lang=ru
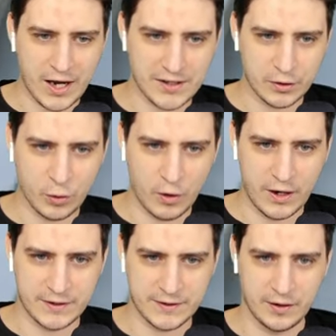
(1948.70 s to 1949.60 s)

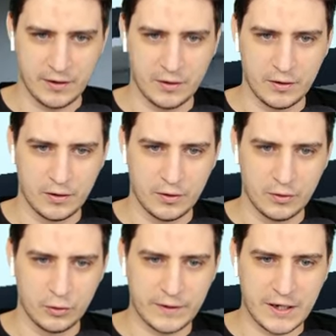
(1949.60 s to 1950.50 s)
ситуация.
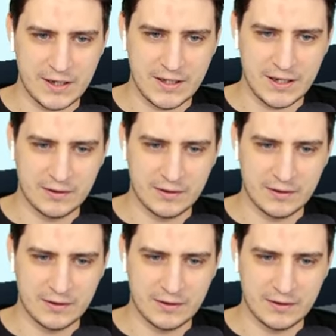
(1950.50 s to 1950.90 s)
Ну в кредит